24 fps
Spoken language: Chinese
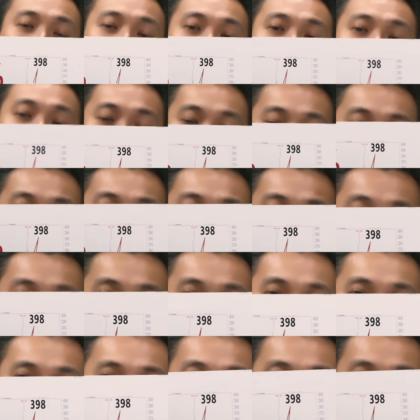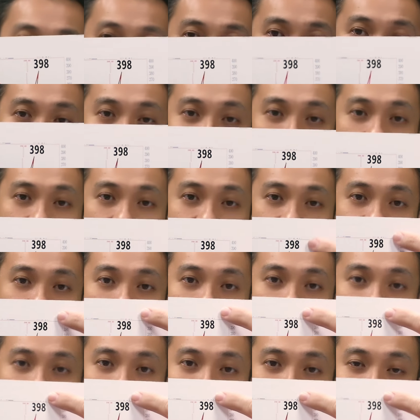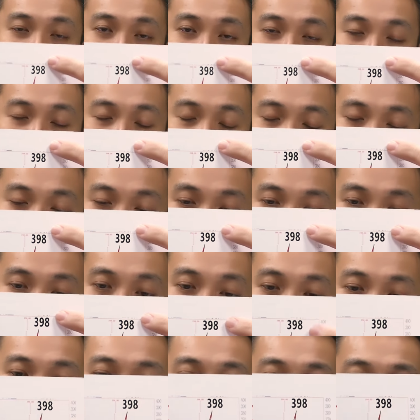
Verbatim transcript: 没人要，结果上来到这边四百块，